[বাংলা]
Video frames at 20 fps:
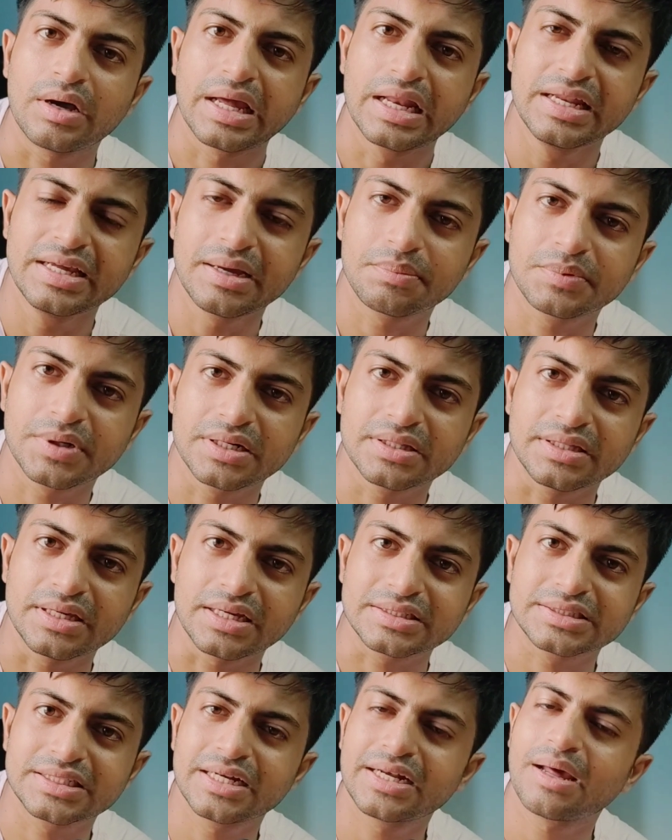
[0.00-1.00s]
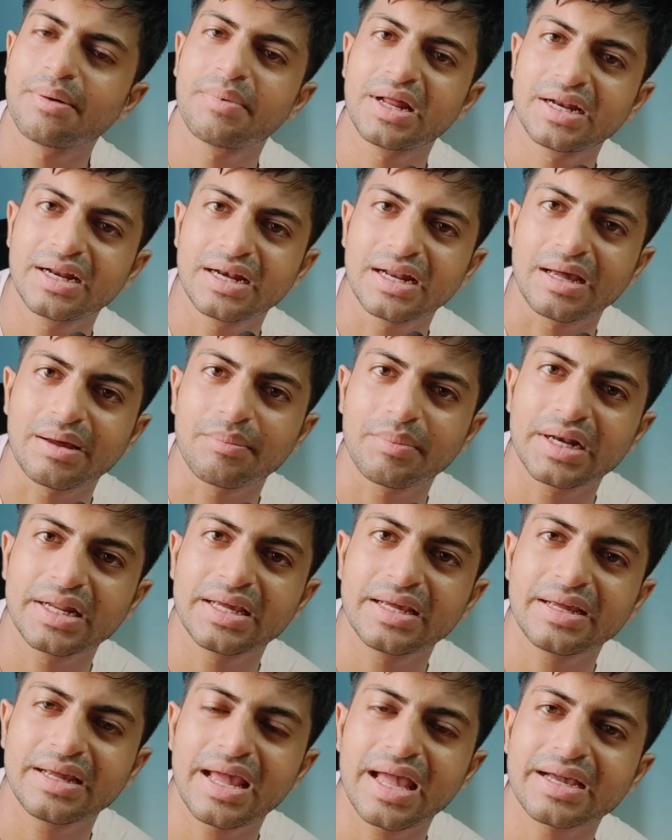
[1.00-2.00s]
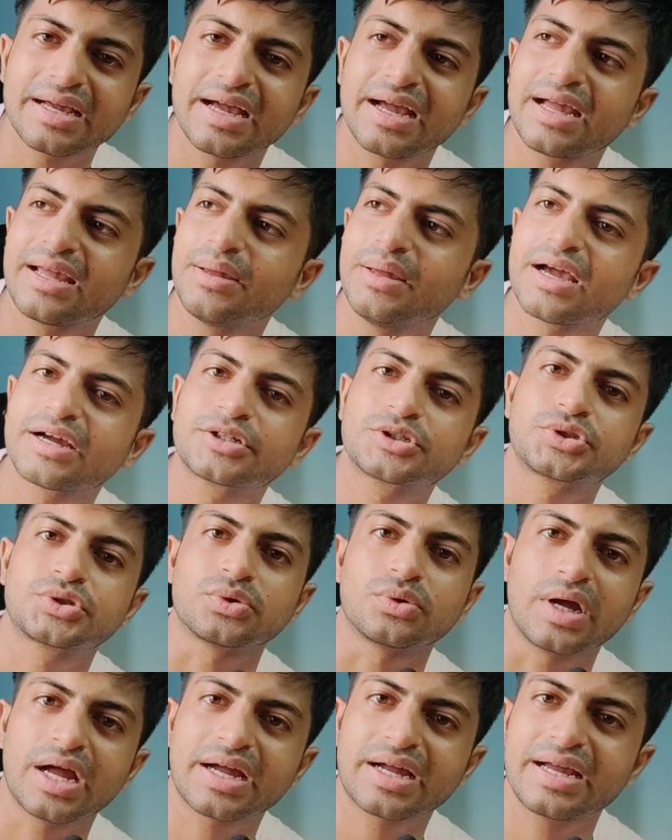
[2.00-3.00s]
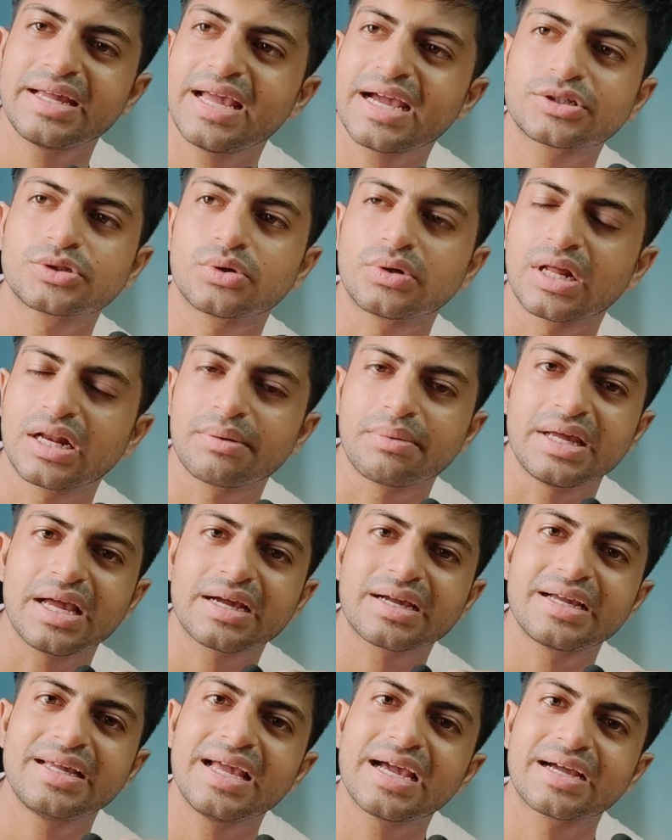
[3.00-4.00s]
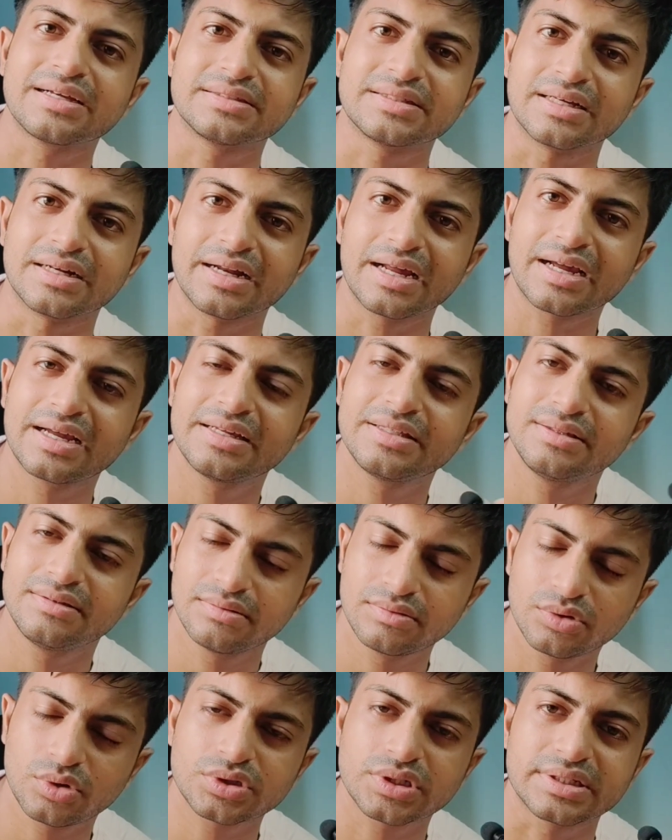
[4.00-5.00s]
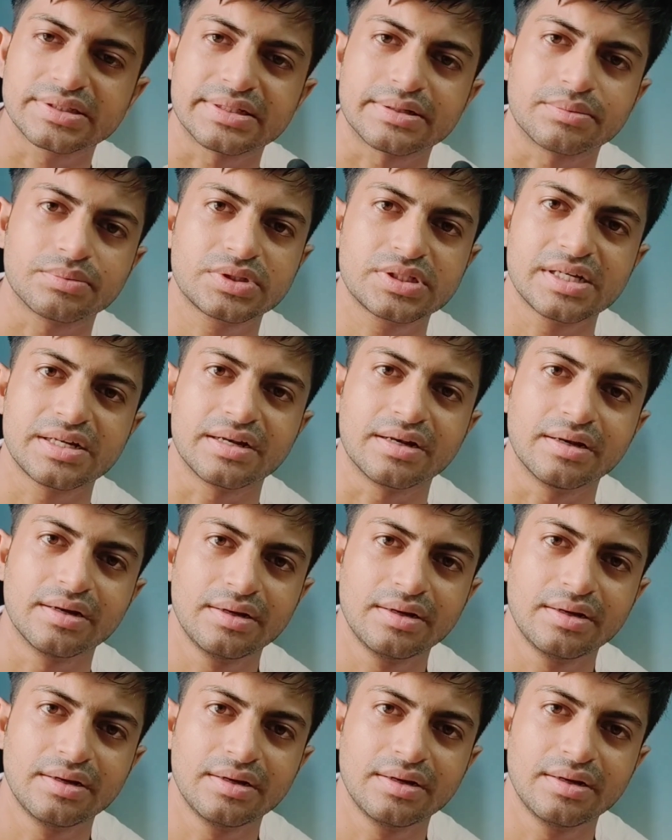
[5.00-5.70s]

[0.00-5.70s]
হেলিকপ্টার দিয়া সেটা মানে না মানে একাই একশো একাই একশো না রে ভাই একাই এক হাজার একাই দশ হাজার বুঝছেন